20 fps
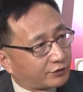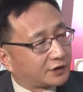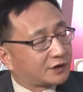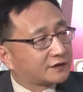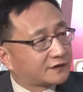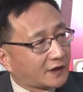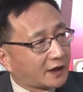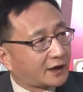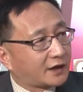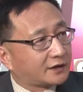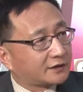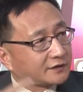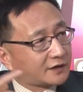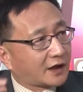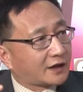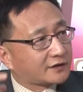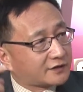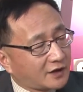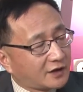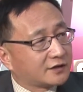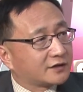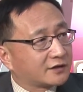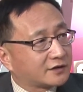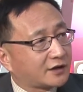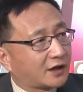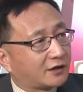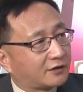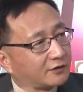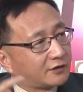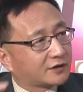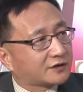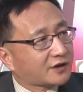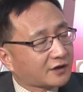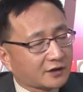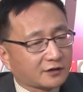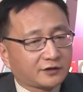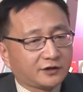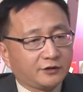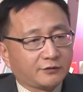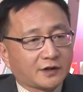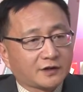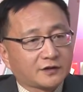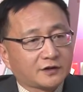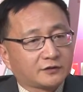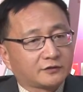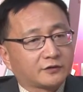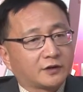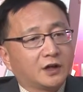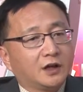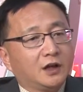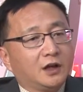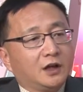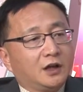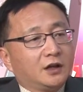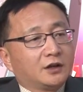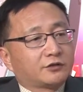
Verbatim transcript: 一个在在政治上和这地位，这没错嘛。